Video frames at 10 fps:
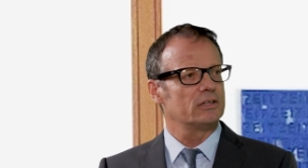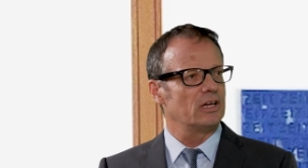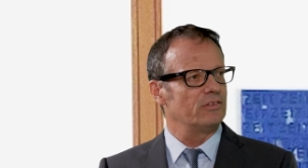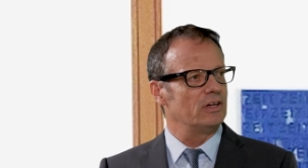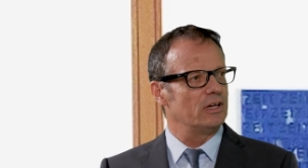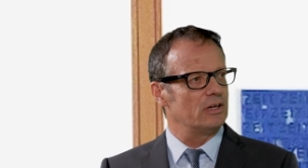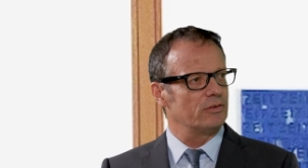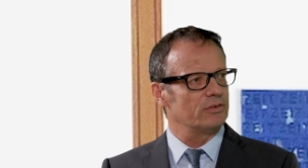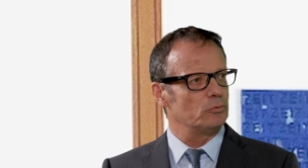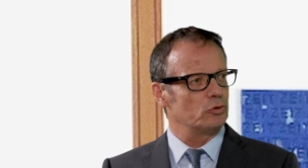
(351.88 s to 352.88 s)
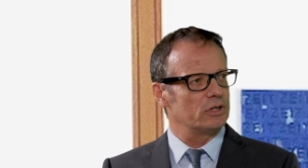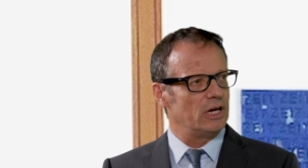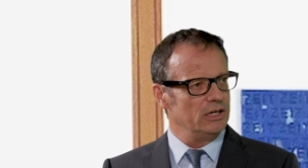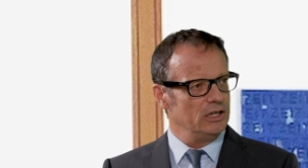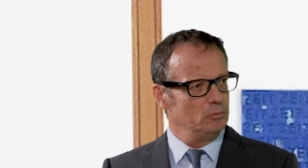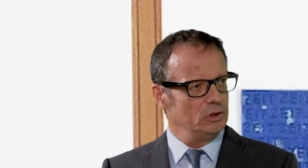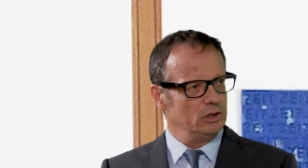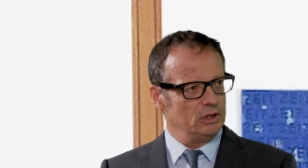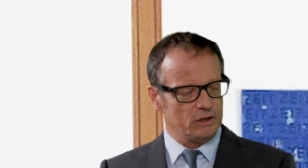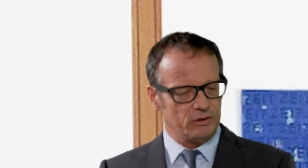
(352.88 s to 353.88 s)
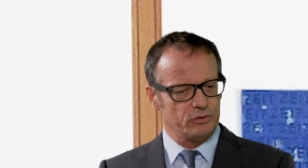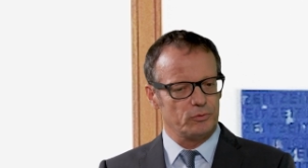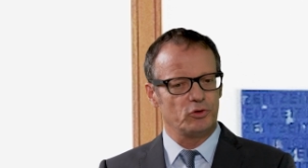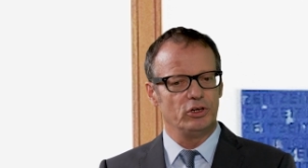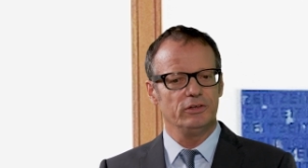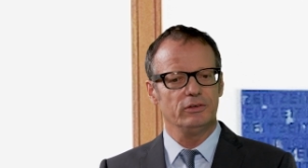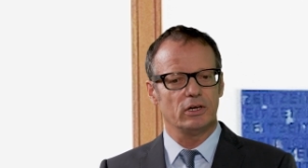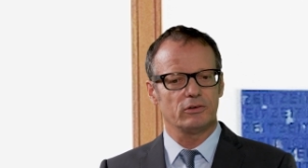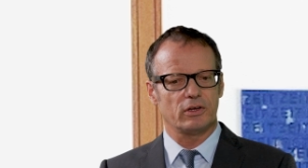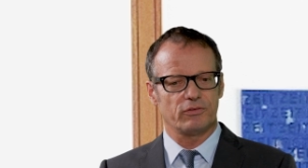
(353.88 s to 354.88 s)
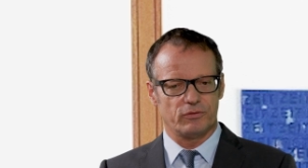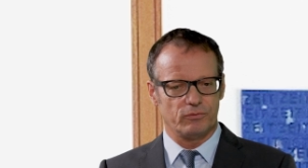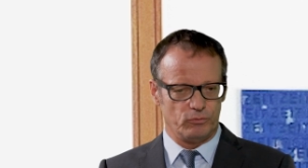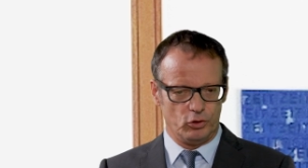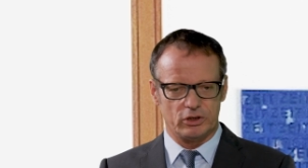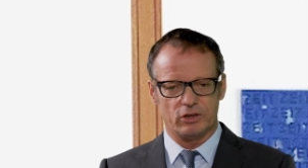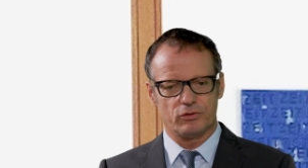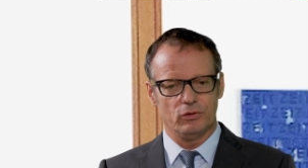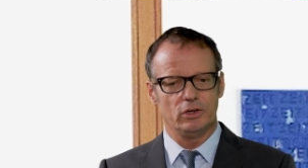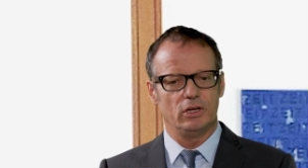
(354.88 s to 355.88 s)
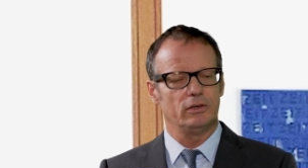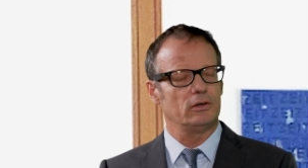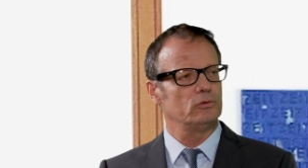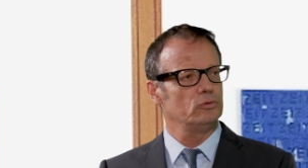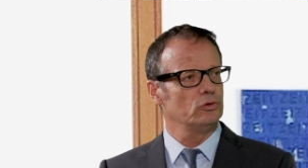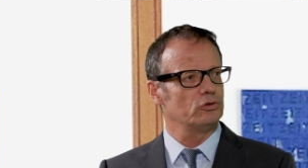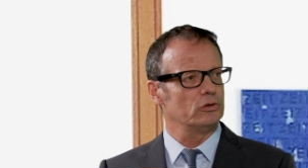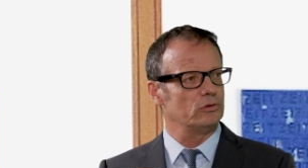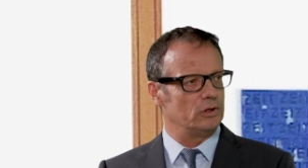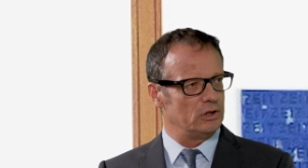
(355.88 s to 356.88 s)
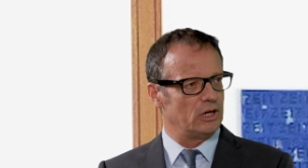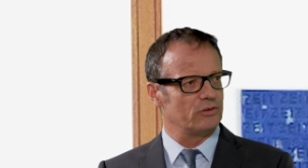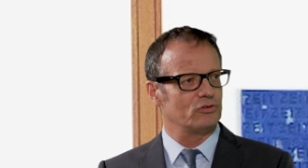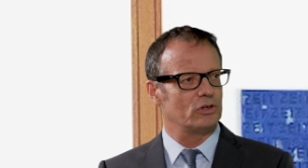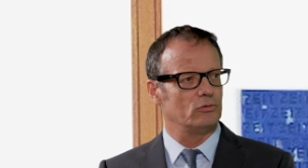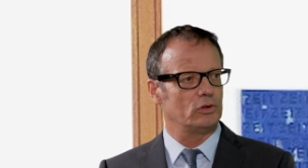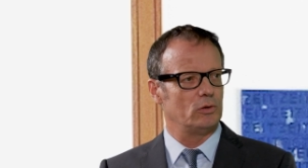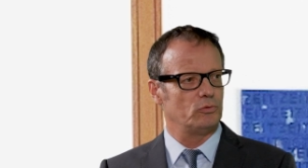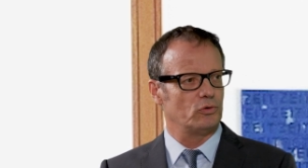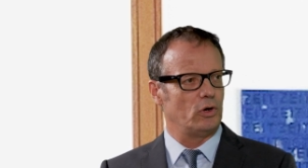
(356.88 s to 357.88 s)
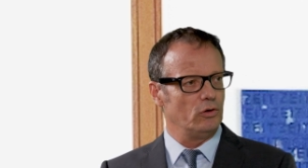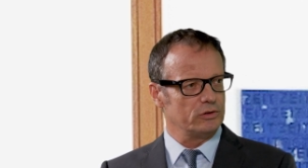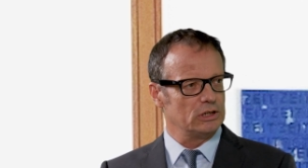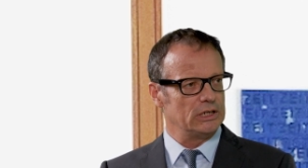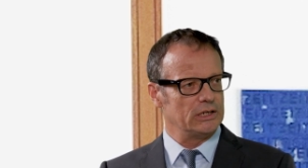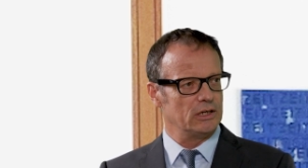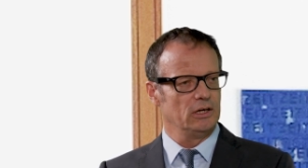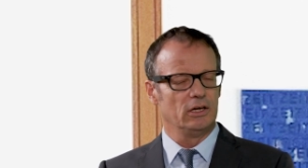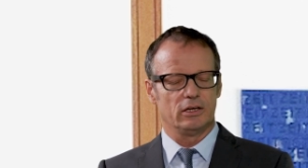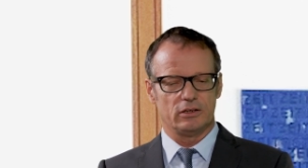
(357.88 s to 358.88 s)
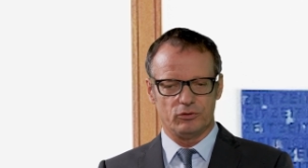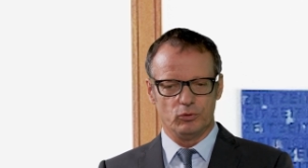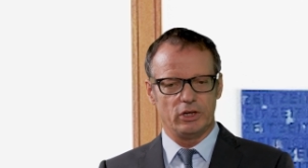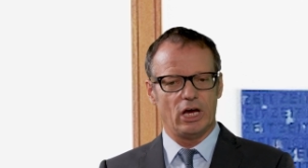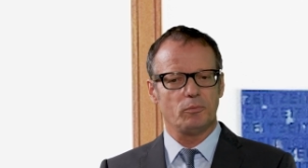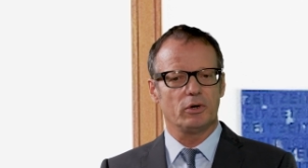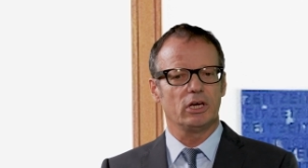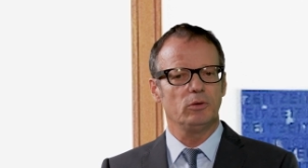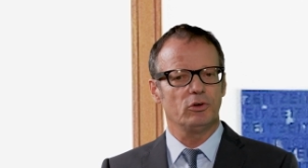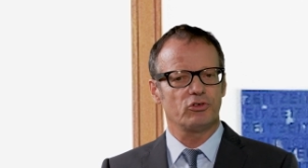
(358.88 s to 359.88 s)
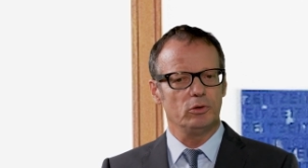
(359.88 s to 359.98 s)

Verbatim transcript: tatsächlich an der Versammlung Teilnehmenden, die dann das so beschließen. Also das wird jetzt so in der Literatur schon in den ersten Stellungnahmen so ausgelegt, dass nur die abgegebenen